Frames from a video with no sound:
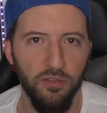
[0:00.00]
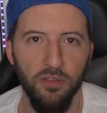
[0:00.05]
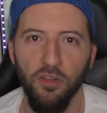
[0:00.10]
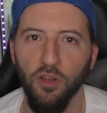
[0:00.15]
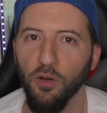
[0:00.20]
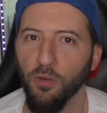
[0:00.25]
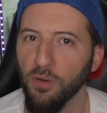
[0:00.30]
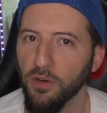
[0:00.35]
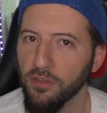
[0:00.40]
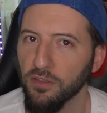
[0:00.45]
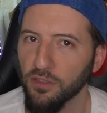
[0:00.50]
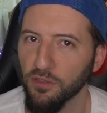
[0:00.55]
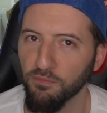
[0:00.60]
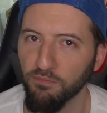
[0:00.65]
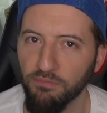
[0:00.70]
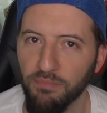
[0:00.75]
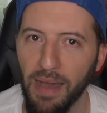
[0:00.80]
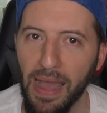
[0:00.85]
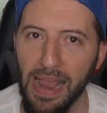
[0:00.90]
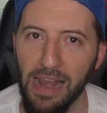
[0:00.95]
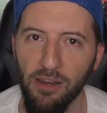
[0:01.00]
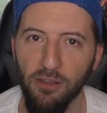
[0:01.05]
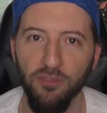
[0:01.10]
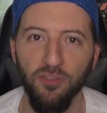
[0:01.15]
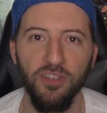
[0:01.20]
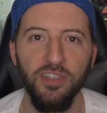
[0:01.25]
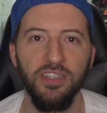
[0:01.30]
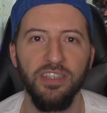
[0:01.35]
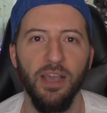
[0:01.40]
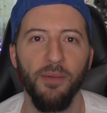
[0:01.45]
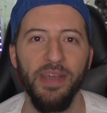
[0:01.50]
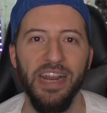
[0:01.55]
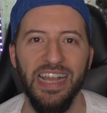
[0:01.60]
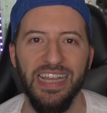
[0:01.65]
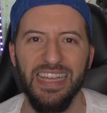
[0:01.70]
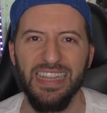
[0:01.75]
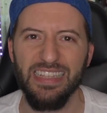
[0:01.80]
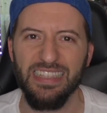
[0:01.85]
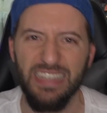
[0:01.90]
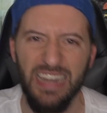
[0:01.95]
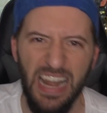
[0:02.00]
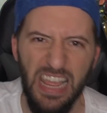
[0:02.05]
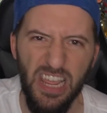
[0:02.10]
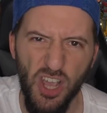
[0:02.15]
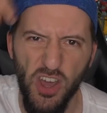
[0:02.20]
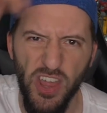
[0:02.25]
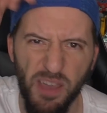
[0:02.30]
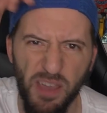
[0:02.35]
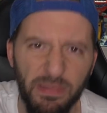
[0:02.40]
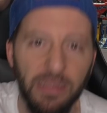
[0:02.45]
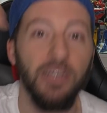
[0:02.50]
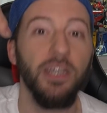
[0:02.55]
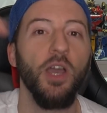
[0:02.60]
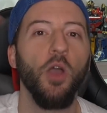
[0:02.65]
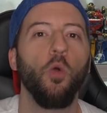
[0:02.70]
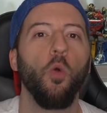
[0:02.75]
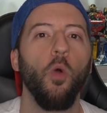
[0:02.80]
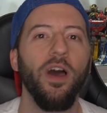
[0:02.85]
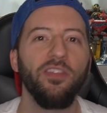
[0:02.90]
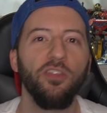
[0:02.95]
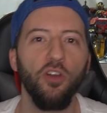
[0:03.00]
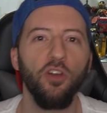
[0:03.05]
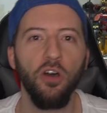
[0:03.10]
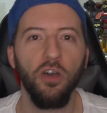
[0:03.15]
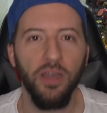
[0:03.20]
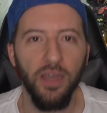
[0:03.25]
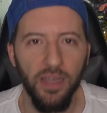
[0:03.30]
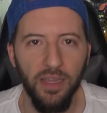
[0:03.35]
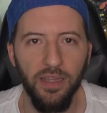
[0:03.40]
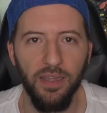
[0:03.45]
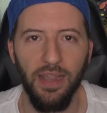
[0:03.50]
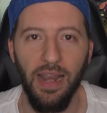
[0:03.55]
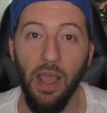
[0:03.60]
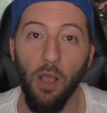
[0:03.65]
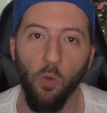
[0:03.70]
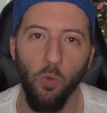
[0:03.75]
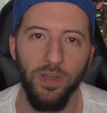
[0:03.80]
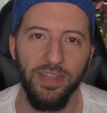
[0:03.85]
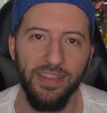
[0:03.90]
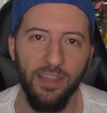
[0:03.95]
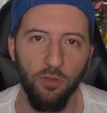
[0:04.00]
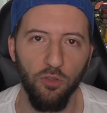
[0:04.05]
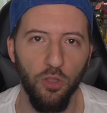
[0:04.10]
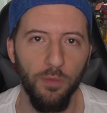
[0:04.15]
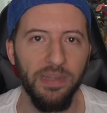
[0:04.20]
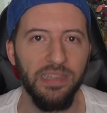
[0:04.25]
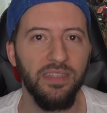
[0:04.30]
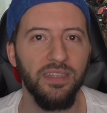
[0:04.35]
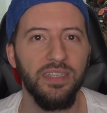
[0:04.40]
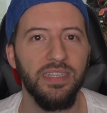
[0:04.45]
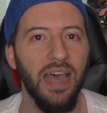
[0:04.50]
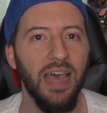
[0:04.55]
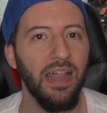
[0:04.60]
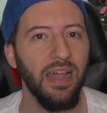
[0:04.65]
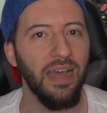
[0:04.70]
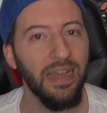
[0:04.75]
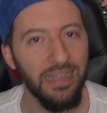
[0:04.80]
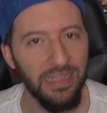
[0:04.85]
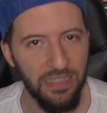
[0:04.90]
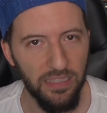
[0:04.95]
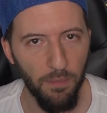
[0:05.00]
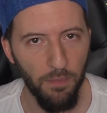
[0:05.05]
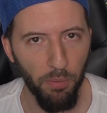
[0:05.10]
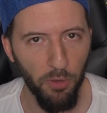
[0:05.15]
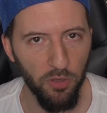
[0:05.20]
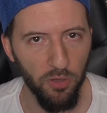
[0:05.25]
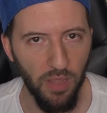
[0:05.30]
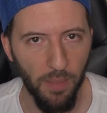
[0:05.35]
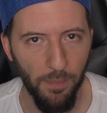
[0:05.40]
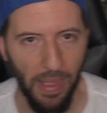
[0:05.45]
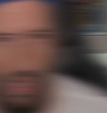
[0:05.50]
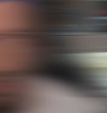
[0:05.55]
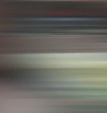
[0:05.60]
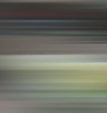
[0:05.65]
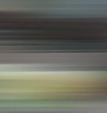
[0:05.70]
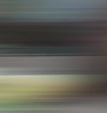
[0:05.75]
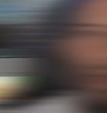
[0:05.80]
los bots malos y saber a quién decirle hijo de cuando la cuenta automatizada se porta mal.